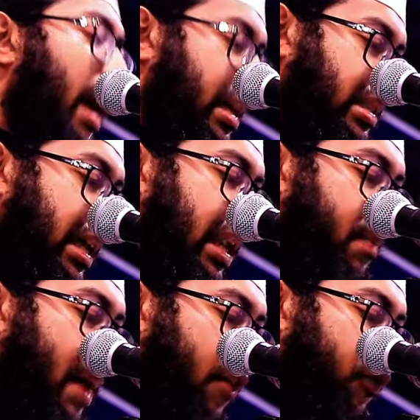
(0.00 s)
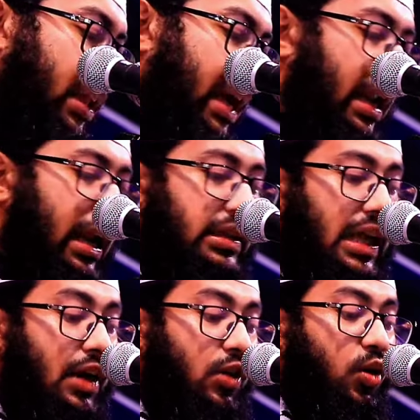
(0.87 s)
আজকের এই মাহফিলকে আল্লাহ
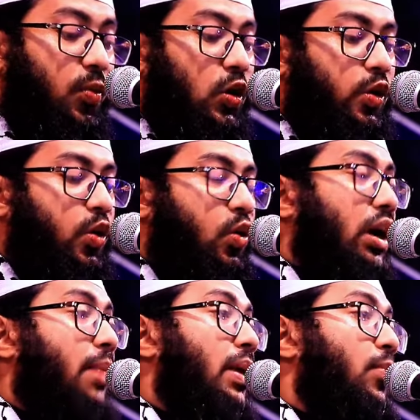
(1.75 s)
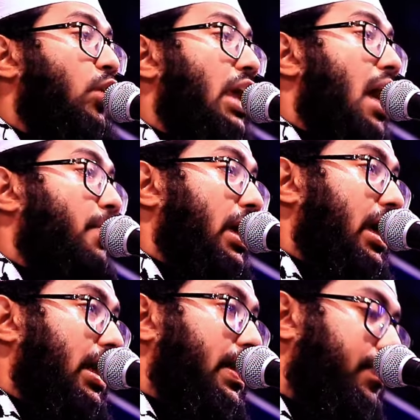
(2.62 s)
তালা কবুল করুক আমরা বলি আমিন